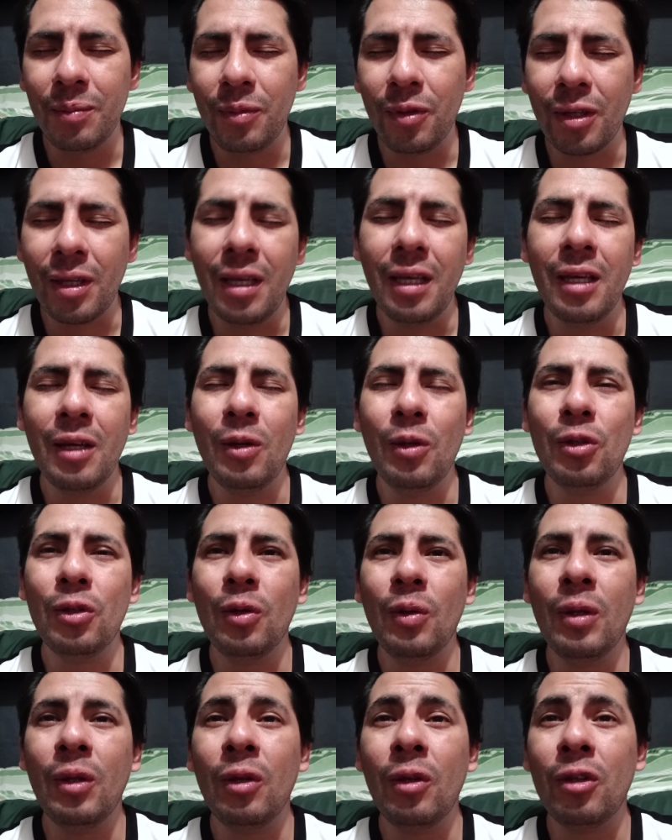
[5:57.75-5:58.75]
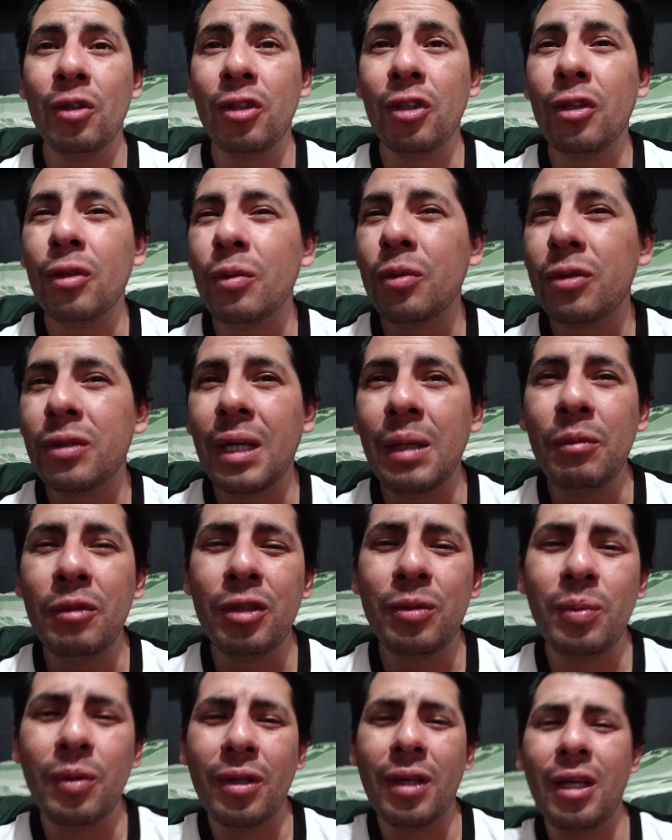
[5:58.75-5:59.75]
Porque incluso cuando nosotros
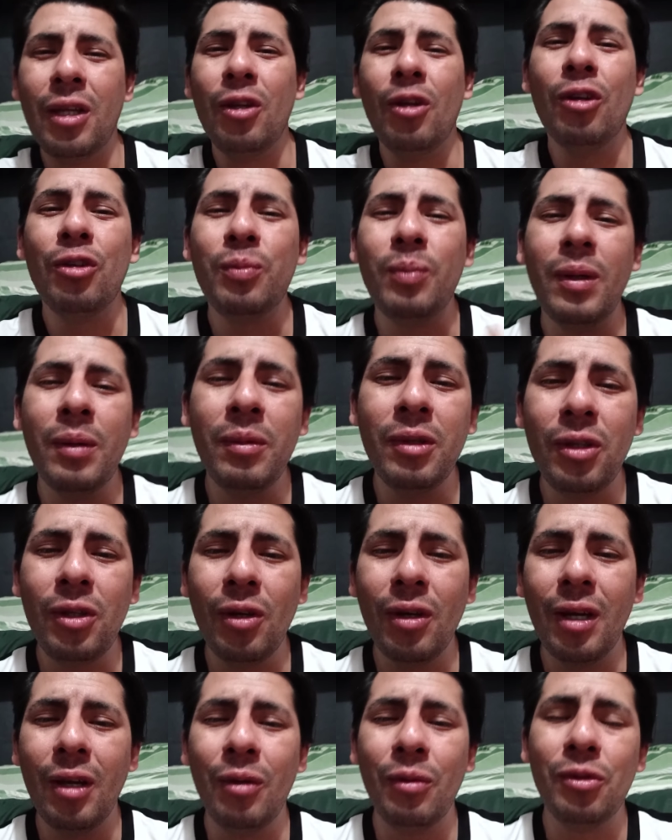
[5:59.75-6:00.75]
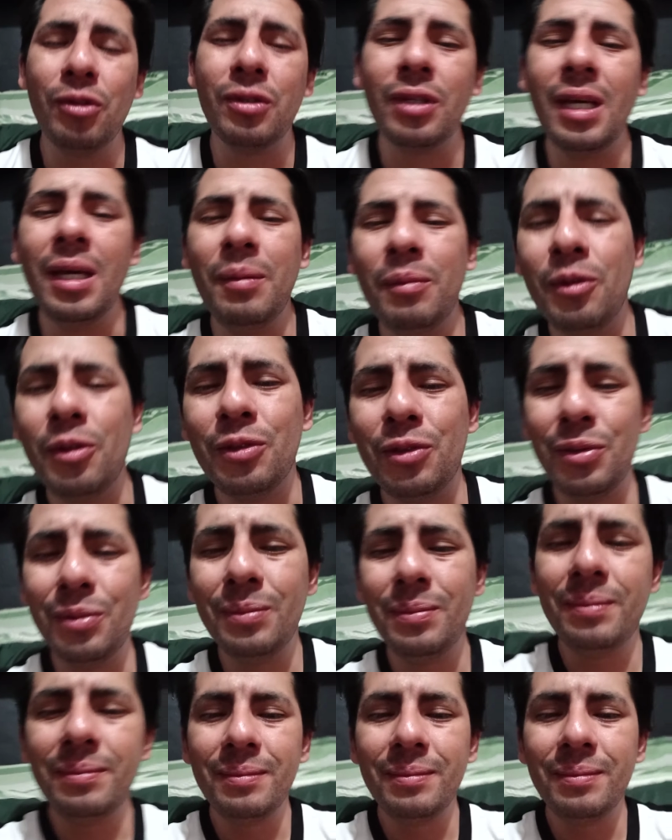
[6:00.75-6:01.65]
buscamos es porque Dios permitió que lo busquemos.